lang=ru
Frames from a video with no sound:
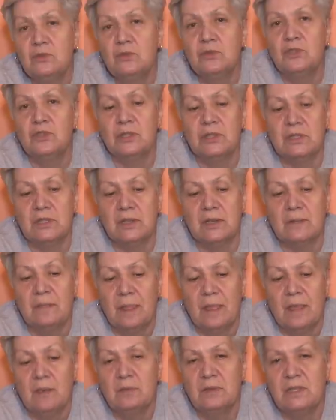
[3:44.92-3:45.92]
хочется.
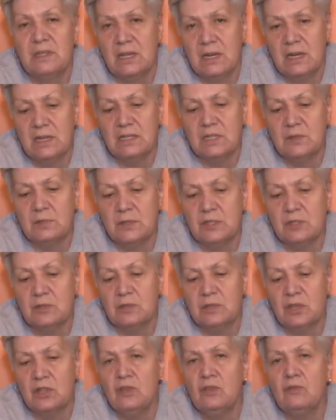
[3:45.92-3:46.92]
Постарайтесь,
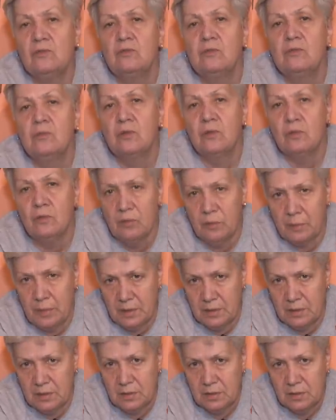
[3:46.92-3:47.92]
пожалуйста, не
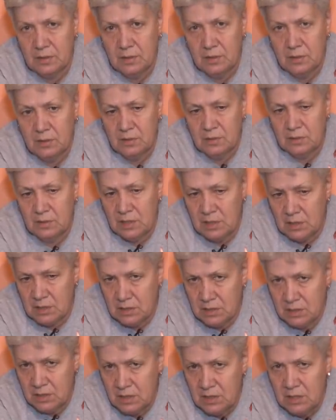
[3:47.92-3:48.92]
угробить те
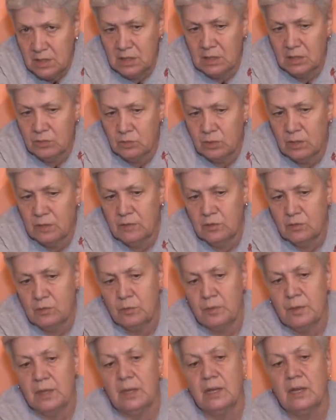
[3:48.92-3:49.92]
растения, которые вы
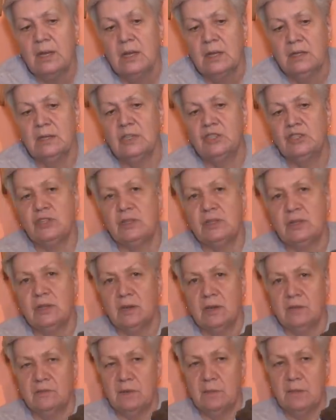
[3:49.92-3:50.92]
купили. Значит,
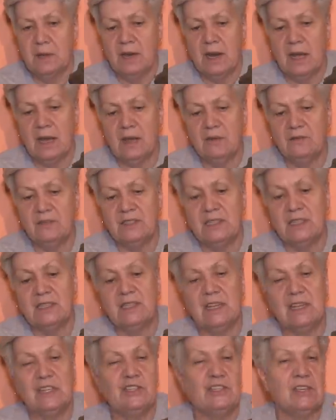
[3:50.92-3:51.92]
выбираем
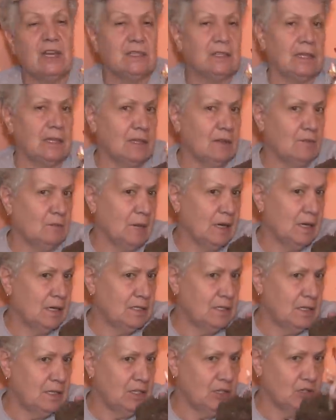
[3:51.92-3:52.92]
всегда тщательно в
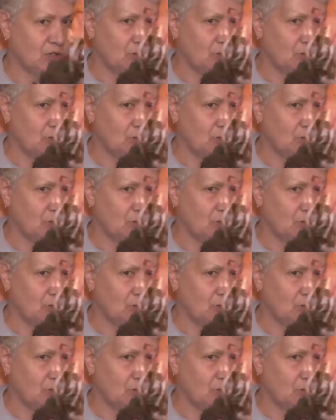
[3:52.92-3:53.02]
магазине,